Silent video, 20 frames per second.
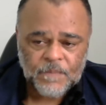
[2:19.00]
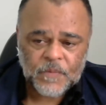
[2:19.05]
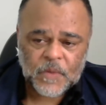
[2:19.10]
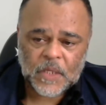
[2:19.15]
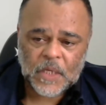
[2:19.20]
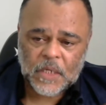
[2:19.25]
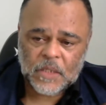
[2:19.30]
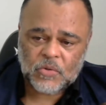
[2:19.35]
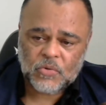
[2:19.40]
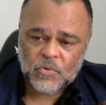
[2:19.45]

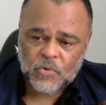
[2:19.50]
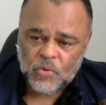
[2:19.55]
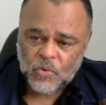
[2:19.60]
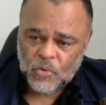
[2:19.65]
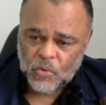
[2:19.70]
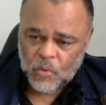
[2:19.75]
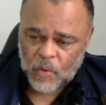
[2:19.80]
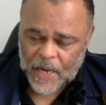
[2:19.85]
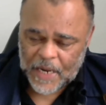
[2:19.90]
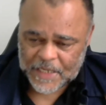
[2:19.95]
tanto
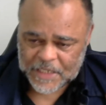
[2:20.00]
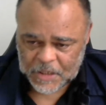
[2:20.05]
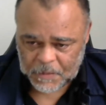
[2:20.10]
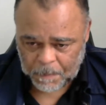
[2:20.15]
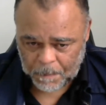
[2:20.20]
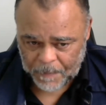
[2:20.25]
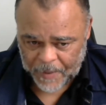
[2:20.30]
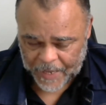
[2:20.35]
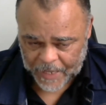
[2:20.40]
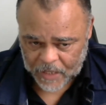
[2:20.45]
no
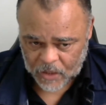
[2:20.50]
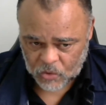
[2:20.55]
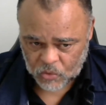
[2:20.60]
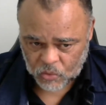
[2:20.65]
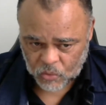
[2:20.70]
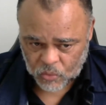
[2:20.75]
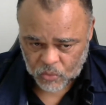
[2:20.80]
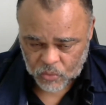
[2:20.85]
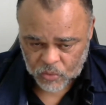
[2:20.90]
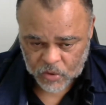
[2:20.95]

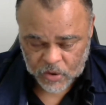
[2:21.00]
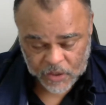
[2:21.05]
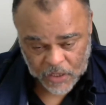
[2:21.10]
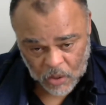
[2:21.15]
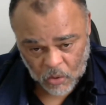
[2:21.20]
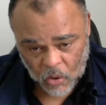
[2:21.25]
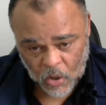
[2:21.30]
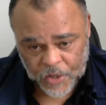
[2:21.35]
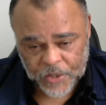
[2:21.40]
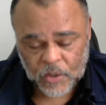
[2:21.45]
aspecto
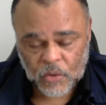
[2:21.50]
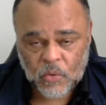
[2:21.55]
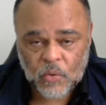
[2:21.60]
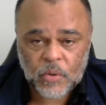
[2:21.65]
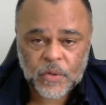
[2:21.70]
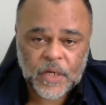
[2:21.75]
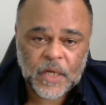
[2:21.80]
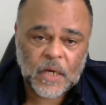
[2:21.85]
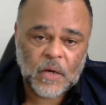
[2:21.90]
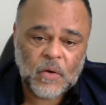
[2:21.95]

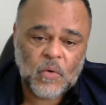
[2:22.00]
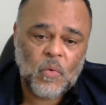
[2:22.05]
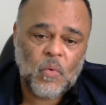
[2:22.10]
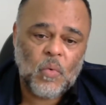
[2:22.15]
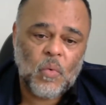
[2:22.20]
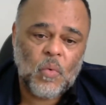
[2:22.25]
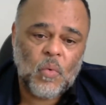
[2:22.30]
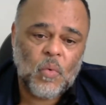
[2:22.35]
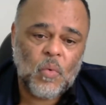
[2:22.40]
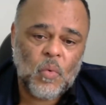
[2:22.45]
teórico né,
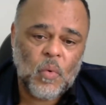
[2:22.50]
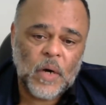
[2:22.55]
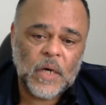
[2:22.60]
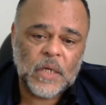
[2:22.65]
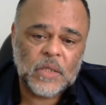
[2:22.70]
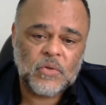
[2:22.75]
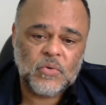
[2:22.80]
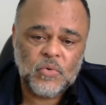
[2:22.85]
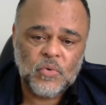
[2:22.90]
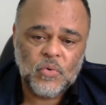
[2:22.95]

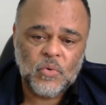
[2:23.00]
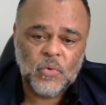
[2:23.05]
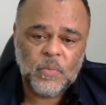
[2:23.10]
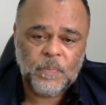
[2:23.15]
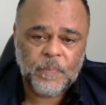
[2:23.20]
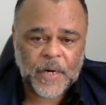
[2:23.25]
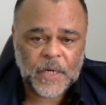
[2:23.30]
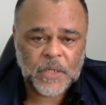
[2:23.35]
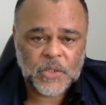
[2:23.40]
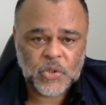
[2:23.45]
quanto no
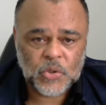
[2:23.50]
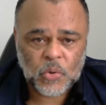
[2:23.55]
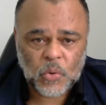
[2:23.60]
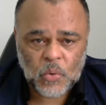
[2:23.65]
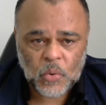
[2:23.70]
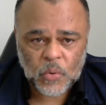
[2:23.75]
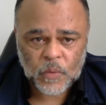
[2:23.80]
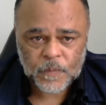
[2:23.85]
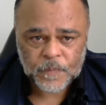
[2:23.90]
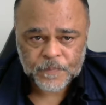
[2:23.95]

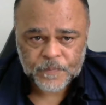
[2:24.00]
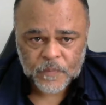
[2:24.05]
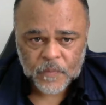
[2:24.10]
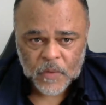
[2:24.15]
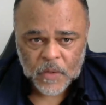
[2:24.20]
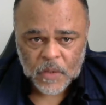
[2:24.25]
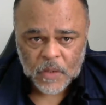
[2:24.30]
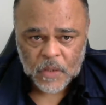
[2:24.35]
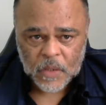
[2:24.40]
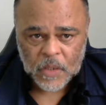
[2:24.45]
prático.
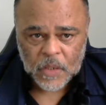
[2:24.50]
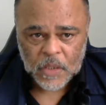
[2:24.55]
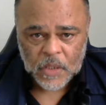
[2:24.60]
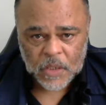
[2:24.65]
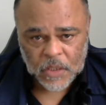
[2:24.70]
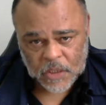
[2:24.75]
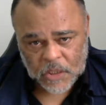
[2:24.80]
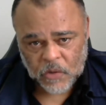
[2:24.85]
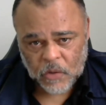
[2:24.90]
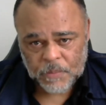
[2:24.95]

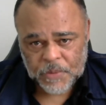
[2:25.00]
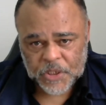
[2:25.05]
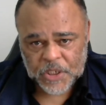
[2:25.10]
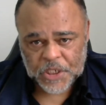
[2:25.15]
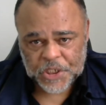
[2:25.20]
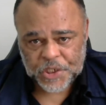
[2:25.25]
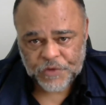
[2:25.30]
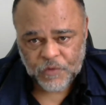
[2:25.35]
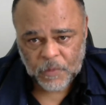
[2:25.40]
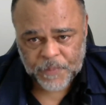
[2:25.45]
E seu
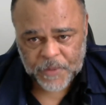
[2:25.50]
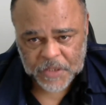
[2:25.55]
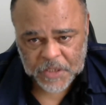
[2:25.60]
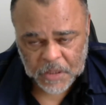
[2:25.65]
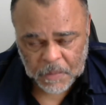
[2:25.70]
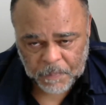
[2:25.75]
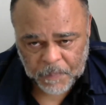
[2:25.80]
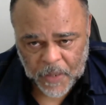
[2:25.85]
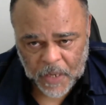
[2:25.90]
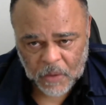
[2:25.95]
objetivo
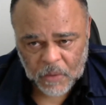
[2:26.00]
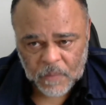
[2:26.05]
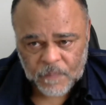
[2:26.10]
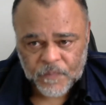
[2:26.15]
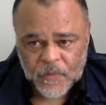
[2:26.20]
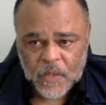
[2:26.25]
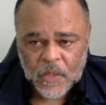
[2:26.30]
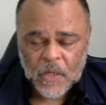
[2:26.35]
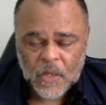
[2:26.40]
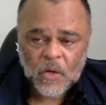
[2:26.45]

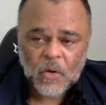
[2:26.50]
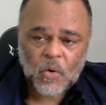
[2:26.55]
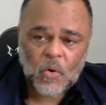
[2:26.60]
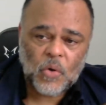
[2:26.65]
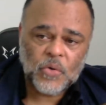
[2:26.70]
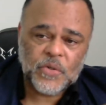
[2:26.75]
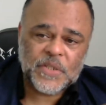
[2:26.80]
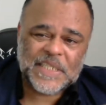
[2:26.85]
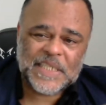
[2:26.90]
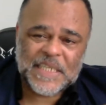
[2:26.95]
principal
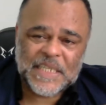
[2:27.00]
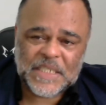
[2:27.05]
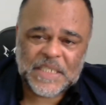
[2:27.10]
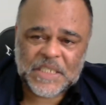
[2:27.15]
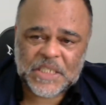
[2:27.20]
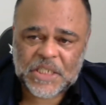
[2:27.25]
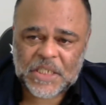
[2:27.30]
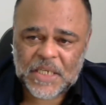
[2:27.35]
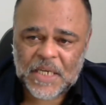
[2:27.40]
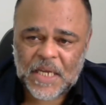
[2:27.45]

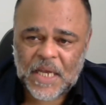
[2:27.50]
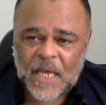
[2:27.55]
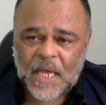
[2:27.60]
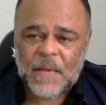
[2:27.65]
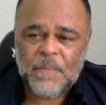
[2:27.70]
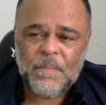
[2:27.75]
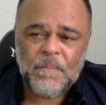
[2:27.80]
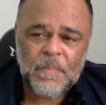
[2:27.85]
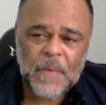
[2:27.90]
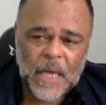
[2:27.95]
consiste
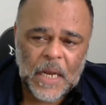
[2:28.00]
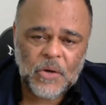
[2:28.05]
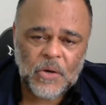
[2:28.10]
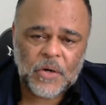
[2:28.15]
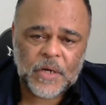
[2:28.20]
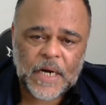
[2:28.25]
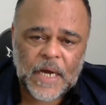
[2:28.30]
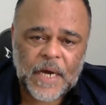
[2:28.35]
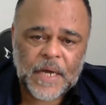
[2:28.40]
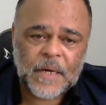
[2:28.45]
em
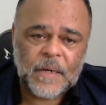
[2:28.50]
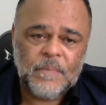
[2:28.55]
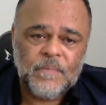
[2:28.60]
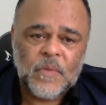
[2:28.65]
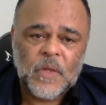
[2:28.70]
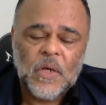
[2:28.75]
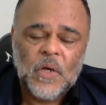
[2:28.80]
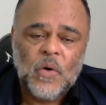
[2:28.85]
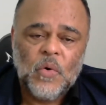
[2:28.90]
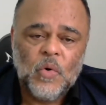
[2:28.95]
melhorar
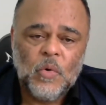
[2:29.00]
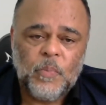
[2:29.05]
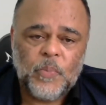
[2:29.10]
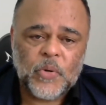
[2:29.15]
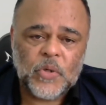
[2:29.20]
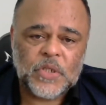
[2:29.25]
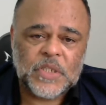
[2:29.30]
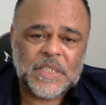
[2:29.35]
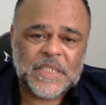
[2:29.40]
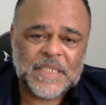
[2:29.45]
o
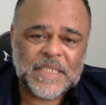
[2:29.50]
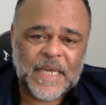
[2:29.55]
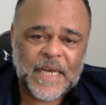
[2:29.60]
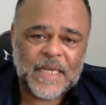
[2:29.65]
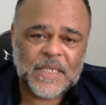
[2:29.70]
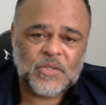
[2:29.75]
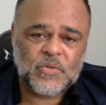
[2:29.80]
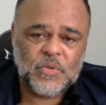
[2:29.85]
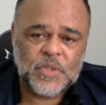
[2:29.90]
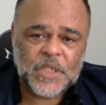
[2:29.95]

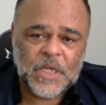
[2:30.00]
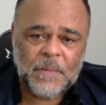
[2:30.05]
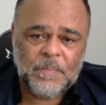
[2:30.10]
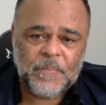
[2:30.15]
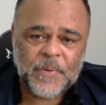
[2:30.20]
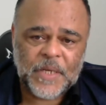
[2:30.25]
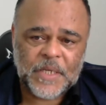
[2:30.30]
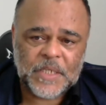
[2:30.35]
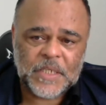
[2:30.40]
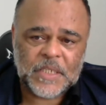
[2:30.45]
processo de
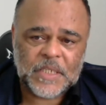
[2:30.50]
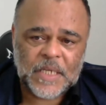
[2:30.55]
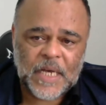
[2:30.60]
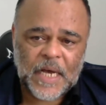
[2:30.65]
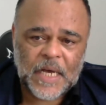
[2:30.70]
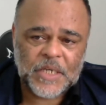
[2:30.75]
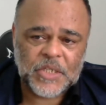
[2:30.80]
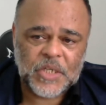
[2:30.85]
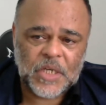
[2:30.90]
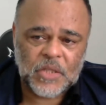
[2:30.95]

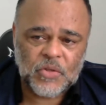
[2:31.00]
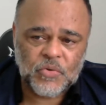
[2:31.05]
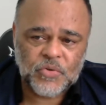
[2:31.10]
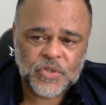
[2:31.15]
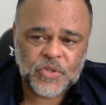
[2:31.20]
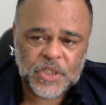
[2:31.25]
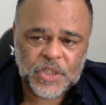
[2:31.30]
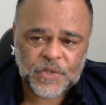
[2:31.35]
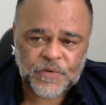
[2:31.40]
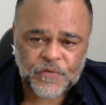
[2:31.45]
aprendizagem
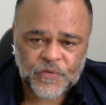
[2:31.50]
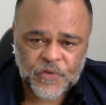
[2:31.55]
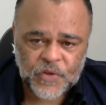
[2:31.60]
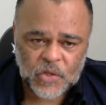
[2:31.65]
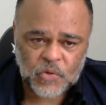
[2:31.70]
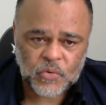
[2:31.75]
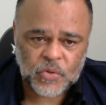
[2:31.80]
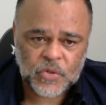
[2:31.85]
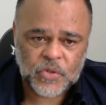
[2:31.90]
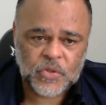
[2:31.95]
dos
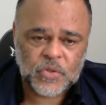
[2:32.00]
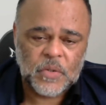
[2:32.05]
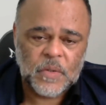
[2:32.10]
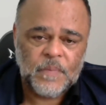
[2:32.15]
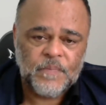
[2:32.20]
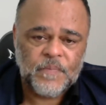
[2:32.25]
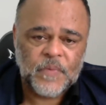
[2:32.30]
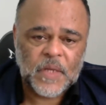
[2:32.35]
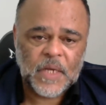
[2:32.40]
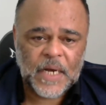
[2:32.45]
indivíduos
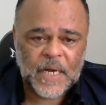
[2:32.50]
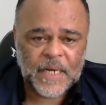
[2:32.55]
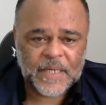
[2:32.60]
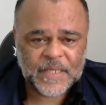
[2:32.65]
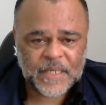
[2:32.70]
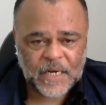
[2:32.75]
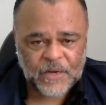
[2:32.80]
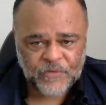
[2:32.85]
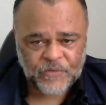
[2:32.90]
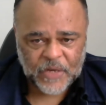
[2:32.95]

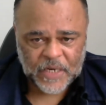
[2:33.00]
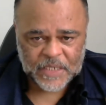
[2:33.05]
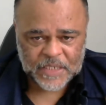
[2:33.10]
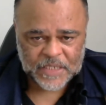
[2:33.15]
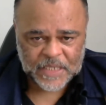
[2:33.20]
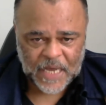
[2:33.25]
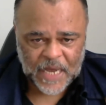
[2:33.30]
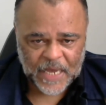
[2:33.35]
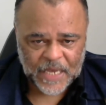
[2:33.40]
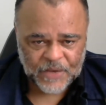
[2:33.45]
através
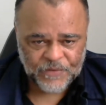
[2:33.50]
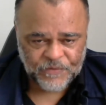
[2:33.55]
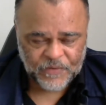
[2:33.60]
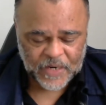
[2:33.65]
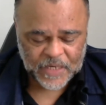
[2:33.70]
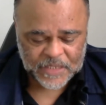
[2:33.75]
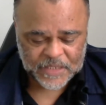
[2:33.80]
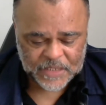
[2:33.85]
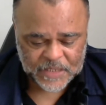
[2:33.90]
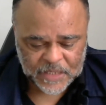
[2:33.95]
da
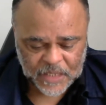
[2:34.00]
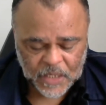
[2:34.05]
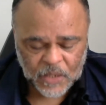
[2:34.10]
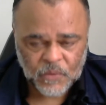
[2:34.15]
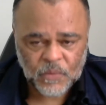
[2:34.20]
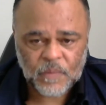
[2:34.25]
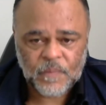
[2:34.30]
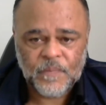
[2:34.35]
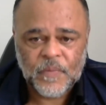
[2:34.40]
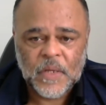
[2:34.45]

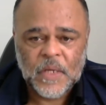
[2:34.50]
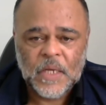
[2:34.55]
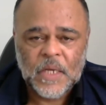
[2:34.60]
reflexão,